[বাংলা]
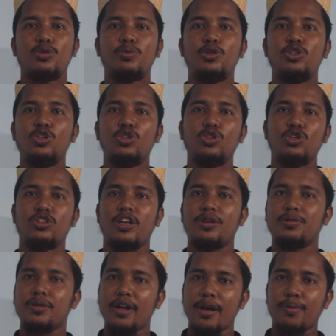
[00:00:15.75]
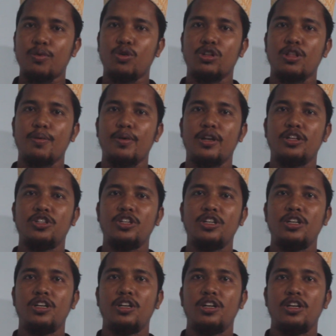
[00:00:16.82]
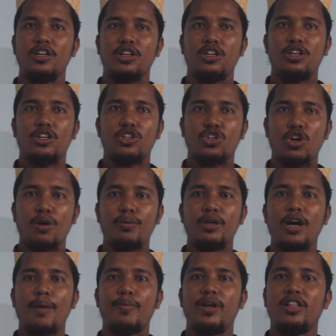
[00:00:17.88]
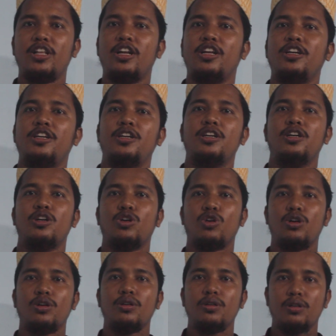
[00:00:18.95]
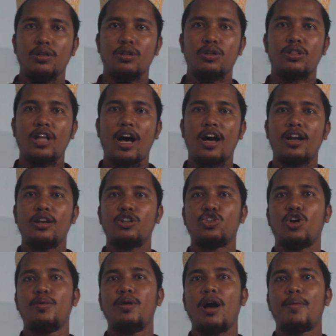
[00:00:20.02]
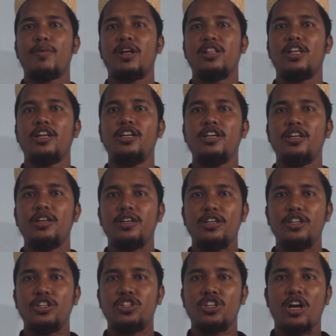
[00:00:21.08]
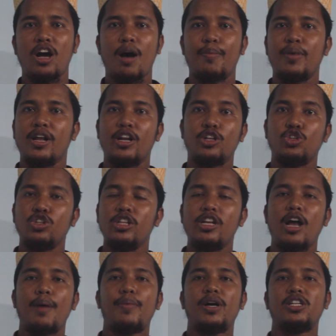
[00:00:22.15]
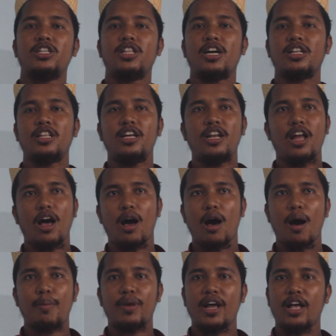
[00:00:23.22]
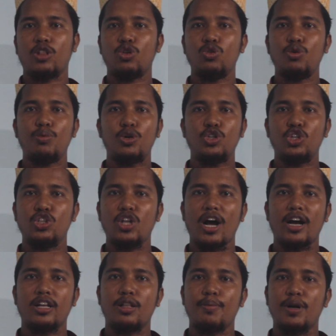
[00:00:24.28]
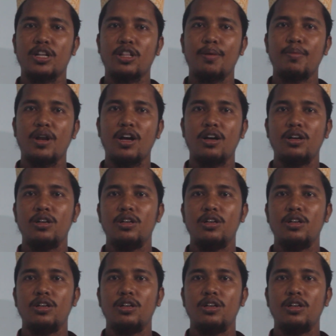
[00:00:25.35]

পর্যন্ত সাবস্ক্রাইব করতে পেরেছি সবই আপনাদেরই দান সবই আপনাদেরই ইচ্ছা আপনারা যদি না পাশে থাকতেন আমরা দূর পর্যন্ত আগাতে পারতাম না